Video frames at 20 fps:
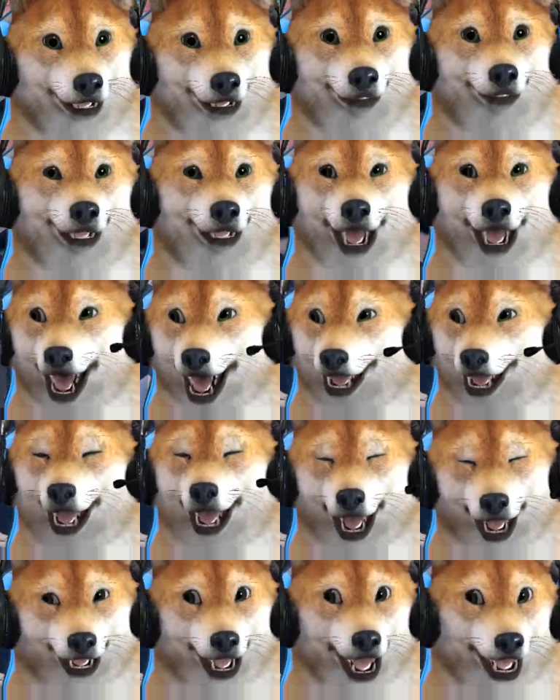Und das
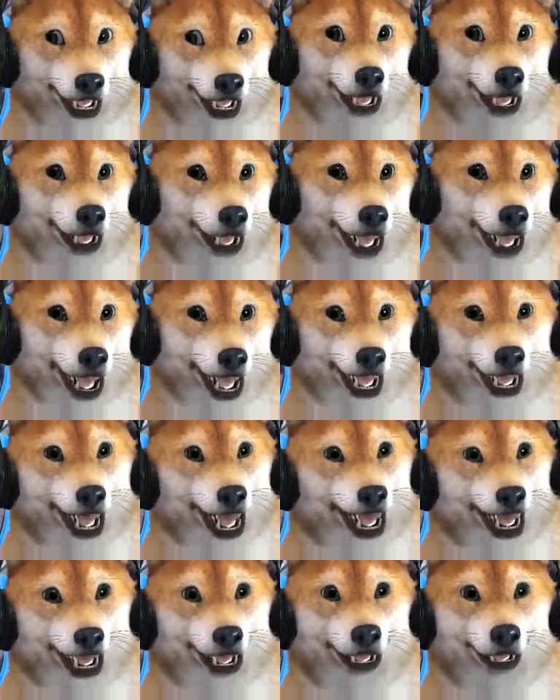vorüber ist, kündige ich.
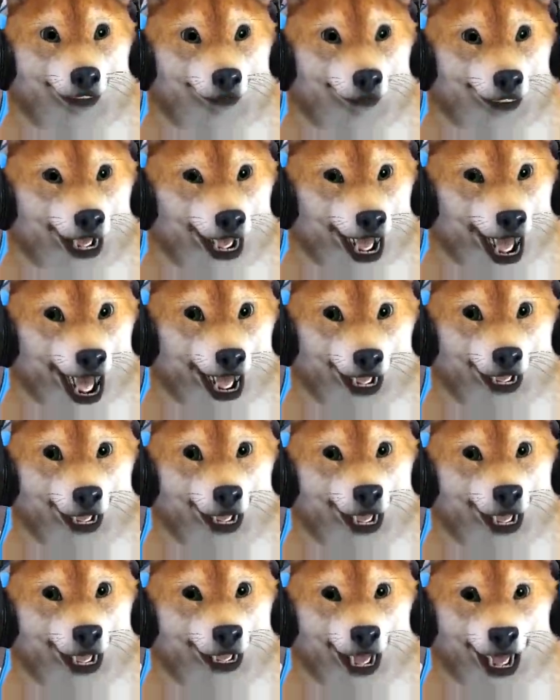Mein Job,
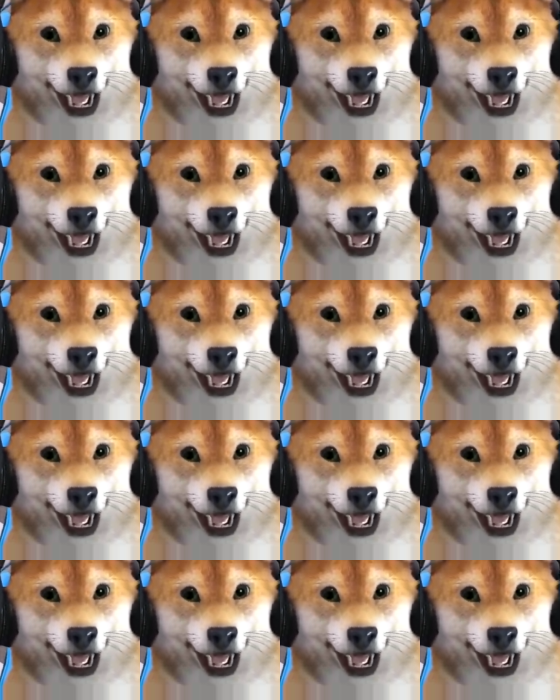ohne Witz jetzt.